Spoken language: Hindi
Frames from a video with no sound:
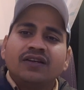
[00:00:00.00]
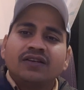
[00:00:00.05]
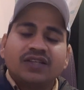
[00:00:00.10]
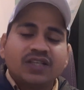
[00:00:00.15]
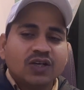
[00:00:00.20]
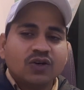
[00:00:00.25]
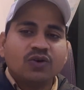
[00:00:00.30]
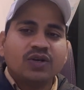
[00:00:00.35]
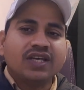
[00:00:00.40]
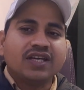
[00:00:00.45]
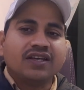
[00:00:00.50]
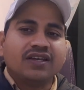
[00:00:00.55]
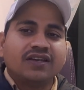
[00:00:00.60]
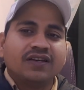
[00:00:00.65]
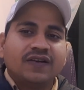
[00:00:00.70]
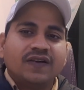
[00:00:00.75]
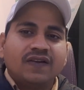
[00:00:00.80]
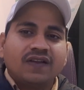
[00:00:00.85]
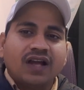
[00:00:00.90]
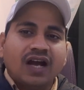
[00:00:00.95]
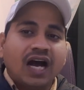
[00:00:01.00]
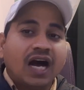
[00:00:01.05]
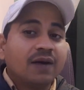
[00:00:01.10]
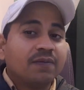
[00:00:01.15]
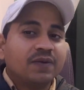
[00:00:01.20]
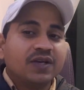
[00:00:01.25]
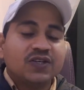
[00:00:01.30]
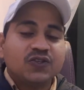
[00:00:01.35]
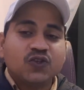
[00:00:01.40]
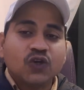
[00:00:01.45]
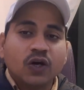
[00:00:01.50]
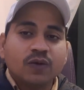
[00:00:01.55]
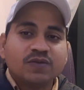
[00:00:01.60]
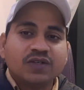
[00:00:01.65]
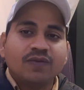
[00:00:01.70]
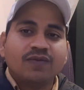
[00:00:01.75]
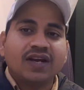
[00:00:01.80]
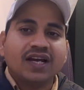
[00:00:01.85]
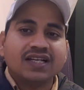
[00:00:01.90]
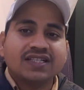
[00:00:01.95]
क्योंकि आपकी जॉब
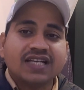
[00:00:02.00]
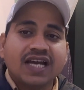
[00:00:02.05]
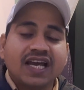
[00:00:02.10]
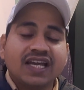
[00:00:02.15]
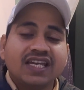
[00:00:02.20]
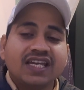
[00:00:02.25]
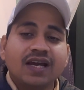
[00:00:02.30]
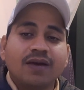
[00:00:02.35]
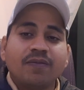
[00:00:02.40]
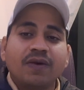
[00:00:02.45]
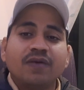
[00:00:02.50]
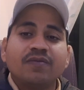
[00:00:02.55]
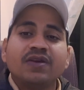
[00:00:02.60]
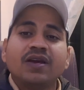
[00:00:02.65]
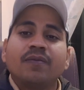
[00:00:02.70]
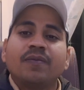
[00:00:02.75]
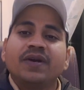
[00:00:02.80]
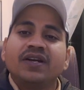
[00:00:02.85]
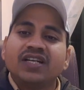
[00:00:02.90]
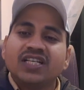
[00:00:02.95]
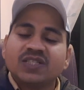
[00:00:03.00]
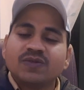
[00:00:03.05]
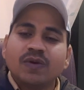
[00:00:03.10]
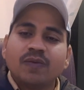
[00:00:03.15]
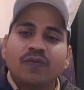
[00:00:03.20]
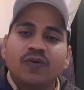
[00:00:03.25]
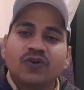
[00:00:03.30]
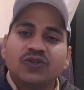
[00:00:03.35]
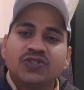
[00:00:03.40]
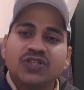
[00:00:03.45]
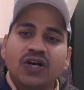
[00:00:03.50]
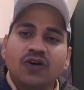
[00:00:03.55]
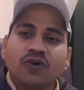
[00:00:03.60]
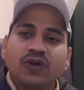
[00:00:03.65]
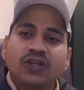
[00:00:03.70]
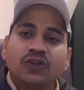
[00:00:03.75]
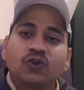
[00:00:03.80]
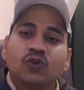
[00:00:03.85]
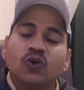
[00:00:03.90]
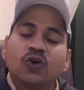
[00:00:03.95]
जब लग जाएगी आप अभी अप्रेंटिस में पहुंच
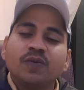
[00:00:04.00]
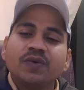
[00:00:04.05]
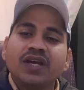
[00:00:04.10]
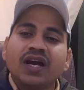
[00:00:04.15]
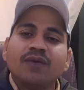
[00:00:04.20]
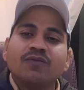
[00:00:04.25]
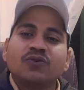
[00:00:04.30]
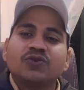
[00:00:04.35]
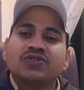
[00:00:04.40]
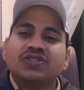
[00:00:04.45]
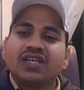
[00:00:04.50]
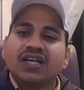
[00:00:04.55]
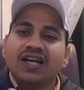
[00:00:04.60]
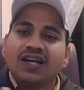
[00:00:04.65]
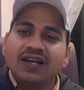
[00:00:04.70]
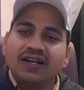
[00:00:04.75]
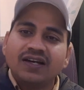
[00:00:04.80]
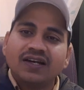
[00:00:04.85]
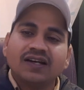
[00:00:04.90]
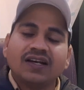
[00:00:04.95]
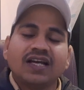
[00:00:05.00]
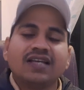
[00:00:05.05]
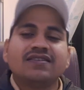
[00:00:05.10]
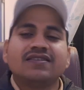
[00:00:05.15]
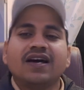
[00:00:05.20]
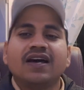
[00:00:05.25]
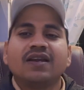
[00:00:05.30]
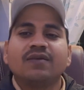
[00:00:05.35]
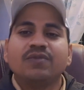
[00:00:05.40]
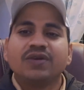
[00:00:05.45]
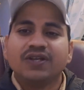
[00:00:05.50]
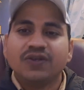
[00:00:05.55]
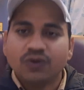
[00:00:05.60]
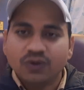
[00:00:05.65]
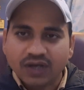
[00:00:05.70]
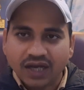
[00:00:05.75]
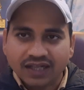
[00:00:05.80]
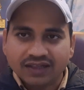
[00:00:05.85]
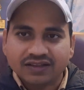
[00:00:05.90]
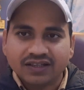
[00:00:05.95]
जाओगे तो भी हम उससे रिलेटेड कई सारे वीडियो
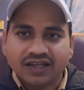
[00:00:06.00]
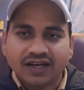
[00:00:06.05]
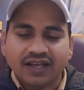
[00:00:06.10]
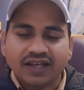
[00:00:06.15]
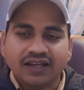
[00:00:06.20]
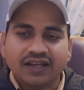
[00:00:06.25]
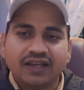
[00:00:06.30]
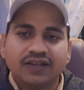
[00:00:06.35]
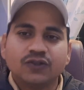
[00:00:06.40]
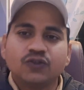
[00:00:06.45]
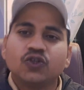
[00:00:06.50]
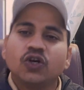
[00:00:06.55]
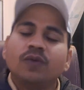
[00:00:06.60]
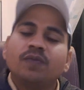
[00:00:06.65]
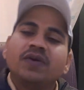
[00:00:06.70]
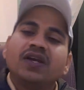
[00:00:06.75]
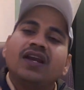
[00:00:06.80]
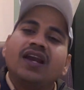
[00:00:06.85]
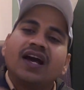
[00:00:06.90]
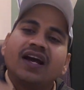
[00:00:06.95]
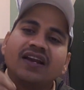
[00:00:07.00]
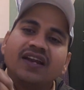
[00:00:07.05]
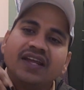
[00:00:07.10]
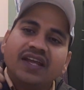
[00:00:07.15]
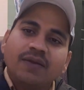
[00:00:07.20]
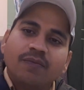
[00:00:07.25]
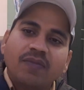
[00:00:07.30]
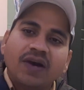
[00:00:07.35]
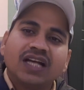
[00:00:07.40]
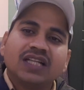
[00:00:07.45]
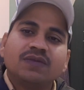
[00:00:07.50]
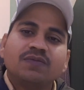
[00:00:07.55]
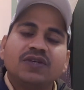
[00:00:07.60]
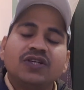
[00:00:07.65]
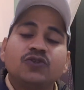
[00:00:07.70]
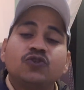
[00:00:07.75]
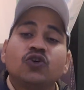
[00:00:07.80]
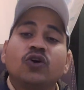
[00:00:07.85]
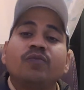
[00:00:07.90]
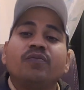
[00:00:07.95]
डालते रहेंगे जॉब के लगने के बाद
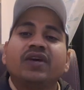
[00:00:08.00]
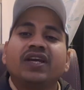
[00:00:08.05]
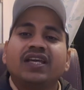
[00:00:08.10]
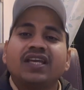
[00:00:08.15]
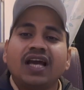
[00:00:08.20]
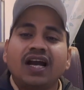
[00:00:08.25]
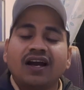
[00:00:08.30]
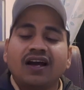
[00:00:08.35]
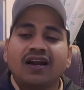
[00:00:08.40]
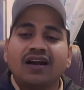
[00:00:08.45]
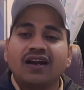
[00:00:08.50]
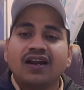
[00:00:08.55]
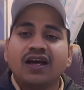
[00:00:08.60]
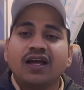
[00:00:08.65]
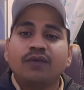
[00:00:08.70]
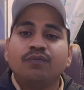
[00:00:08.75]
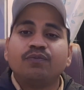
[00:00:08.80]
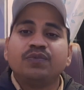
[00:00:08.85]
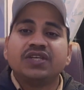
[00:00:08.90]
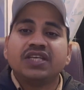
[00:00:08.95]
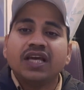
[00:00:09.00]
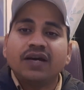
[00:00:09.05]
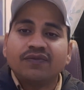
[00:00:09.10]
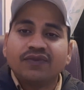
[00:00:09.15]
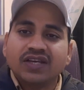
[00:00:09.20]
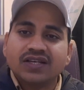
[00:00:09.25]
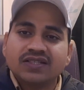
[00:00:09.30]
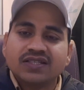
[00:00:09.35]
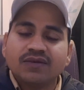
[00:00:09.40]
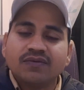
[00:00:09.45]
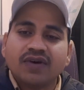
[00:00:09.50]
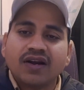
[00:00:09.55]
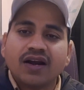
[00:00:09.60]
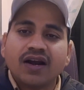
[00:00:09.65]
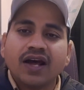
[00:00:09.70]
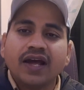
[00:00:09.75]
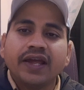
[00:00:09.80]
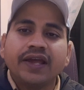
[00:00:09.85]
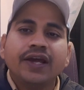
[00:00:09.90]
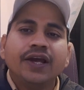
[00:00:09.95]
भी जॉब में क्या करना है पीएफ कैसे
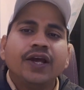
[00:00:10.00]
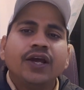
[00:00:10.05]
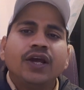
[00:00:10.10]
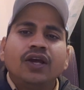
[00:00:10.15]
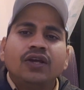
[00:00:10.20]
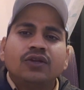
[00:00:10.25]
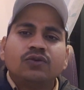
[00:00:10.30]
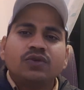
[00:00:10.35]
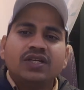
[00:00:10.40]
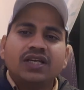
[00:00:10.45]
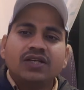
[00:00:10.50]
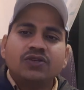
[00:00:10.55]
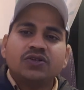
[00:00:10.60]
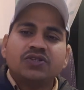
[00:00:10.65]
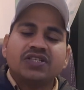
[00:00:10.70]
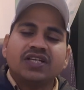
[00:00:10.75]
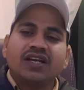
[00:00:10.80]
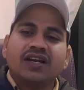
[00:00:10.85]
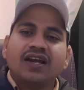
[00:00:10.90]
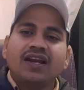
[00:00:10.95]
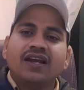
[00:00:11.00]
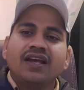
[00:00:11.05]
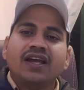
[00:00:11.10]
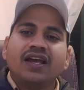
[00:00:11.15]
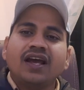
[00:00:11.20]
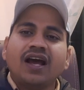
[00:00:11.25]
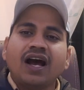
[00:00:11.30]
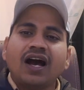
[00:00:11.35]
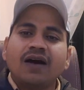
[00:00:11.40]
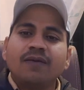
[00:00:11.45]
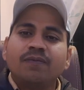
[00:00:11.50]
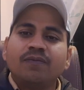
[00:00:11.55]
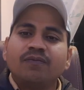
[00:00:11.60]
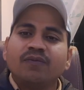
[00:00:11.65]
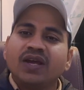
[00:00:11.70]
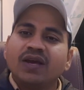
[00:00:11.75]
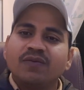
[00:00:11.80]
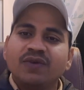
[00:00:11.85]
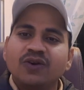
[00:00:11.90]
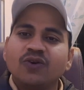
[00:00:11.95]
भरना है तो ये जो चैनल है आप
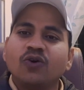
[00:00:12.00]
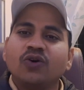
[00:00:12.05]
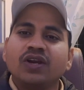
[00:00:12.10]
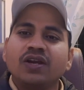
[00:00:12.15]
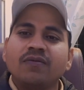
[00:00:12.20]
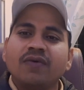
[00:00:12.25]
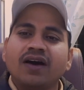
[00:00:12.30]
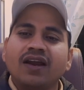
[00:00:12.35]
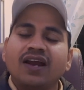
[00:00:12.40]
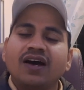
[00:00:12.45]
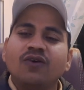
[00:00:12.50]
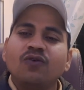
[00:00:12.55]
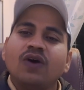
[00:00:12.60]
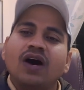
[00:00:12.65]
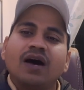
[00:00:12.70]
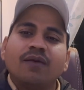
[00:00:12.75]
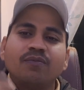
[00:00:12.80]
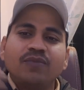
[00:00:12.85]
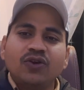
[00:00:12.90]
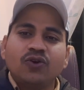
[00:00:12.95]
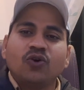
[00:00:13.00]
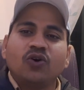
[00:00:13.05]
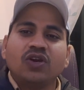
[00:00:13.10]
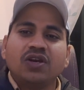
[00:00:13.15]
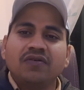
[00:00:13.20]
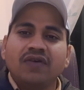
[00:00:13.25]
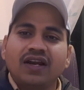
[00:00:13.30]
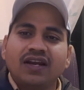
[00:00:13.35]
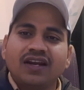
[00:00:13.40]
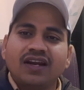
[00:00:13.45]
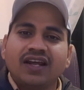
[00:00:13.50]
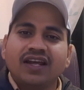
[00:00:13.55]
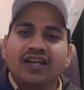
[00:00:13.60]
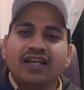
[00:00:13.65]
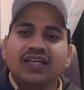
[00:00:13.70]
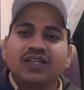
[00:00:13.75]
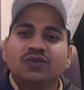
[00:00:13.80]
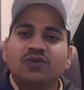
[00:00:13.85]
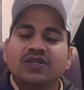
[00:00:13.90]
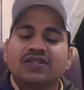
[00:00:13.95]
मैं भी नौकरी वाला हूं आप भी नौकरी वाले
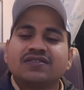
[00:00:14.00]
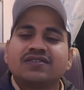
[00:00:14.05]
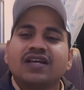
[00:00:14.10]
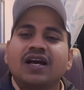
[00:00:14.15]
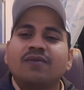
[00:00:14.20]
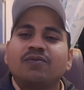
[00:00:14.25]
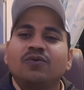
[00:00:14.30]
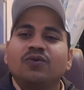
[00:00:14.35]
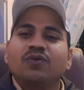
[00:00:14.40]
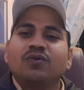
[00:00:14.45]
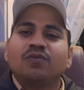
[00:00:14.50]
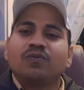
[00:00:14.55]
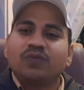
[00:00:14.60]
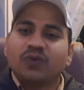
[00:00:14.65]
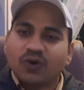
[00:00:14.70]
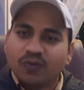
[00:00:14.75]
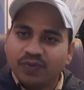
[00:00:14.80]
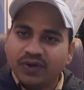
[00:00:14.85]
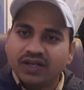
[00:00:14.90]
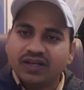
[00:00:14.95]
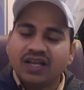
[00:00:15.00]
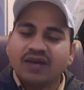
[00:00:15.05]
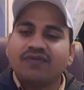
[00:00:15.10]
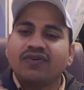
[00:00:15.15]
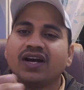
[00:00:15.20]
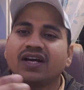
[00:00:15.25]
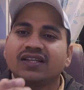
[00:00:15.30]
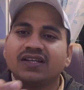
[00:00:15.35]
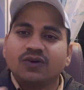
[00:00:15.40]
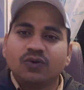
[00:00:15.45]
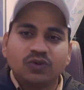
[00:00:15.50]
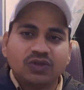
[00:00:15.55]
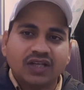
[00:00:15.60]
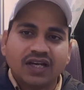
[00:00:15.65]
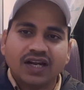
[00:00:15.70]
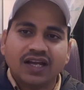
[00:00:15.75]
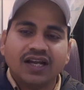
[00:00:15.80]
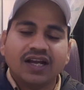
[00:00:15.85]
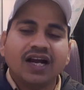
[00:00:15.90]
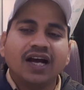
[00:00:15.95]
रहेंगे तो इससे आपको प्रॉफिट या फायदा होता
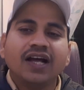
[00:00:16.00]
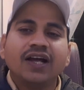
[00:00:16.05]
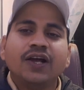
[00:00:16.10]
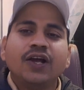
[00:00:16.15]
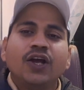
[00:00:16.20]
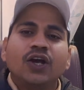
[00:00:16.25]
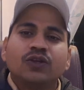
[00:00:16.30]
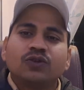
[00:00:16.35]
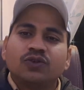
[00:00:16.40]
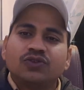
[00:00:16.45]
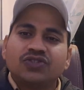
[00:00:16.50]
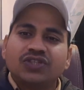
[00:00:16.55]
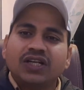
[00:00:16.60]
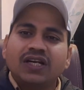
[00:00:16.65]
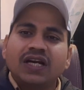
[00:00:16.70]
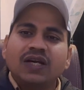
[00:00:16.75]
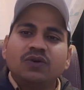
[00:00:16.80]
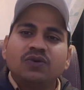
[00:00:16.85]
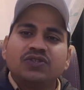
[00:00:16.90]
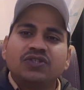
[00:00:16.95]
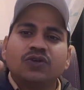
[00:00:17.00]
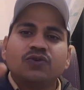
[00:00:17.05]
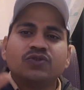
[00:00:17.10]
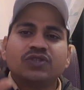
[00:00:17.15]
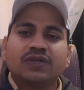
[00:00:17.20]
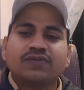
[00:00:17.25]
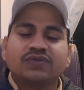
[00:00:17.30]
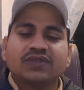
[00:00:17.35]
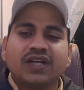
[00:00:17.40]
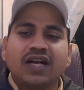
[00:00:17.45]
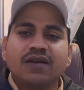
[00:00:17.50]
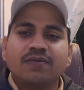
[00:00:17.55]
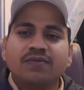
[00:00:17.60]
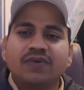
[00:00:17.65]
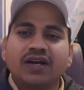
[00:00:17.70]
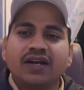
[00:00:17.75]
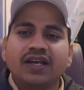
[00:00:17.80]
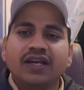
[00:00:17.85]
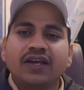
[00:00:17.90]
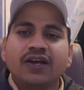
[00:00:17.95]
रहेगा तो चैनल को जरूर सब्सक्राइब
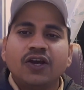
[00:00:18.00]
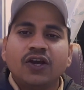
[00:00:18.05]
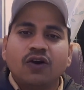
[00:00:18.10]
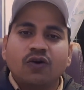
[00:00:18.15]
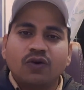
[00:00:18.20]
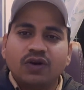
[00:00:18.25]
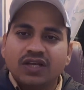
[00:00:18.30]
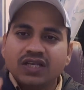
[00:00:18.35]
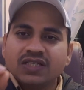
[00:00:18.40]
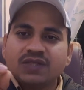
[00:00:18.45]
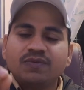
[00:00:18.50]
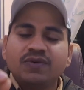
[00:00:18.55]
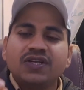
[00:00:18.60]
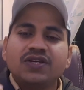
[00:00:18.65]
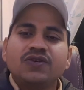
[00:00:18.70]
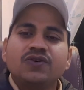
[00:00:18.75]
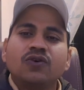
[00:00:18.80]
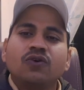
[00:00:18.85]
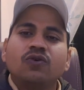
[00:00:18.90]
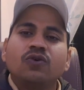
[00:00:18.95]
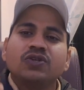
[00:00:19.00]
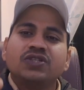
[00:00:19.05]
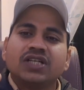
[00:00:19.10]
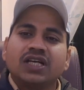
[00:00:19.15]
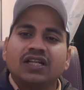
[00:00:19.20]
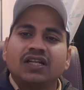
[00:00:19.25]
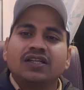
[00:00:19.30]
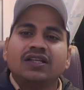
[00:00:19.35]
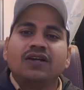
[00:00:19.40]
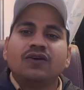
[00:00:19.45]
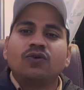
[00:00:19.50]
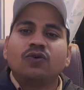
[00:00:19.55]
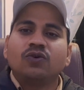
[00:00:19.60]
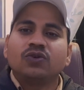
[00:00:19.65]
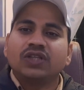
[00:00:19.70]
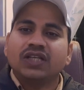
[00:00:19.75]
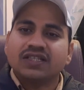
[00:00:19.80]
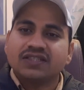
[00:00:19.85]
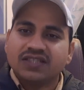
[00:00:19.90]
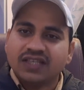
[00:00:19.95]
करें और इस वीडियो को ज़्यादातर लोगों
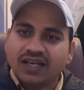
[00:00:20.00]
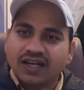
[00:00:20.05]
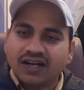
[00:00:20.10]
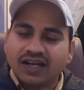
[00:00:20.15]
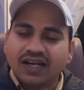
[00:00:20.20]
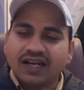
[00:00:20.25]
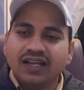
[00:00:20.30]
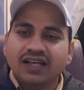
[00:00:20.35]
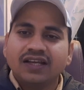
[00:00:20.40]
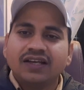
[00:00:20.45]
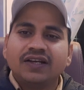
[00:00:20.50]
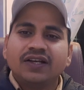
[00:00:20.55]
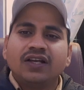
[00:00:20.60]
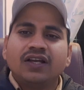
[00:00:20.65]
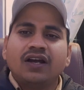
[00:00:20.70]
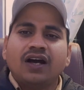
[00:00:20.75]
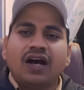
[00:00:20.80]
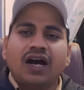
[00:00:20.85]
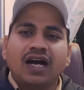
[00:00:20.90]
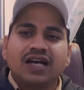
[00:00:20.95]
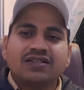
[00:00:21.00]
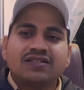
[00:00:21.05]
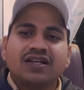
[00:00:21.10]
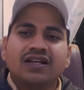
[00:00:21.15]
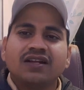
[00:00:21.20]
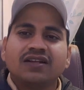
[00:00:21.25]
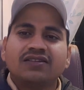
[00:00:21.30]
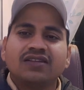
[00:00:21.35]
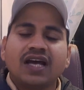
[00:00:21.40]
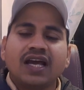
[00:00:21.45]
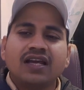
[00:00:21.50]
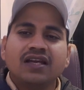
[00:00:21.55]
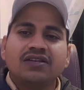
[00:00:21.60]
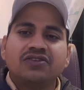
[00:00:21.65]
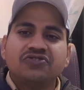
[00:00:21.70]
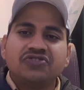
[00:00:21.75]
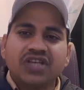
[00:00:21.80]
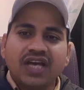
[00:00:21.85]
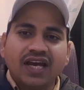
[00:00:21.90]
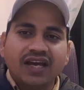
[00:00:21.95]
तक शेयर करें आज के लिए इतना ही
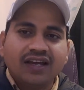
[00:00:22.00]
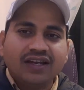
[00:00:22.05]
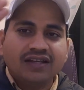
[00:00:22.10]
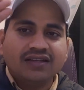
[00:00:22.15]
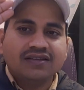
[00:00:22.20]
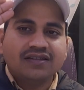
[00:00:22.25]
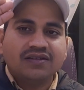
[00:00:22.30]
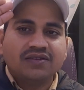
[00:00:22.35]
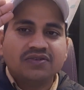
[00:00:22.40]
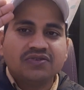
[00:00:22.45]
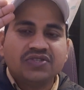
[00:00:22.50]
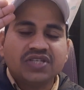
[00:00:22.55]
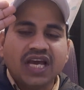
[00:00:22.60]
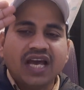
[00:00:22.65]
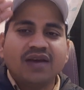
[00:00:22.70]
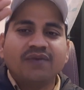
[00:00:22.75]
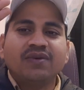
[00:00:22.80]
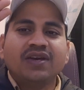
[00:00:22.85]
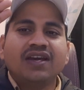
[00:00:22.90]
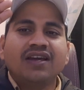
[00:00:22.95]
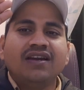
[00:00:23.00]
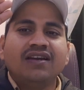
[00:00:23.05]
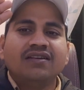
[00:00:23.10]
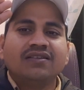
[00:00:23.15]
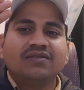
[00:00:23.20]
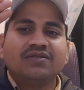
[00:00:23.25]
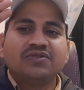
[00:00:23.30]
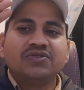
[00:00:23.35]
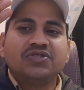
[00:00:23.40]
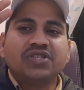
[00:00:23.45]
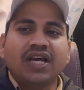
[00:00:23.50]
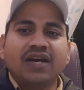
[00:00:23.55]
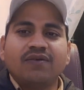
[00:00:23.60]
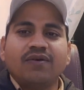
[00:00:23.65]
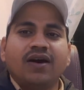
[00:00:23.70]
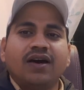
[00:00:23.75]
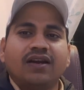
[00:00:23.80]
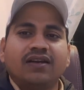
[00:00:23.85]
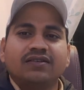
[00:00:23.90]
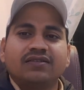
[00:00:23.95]
जय हिंद जय भीम जय
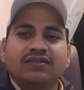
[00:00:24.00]
भारत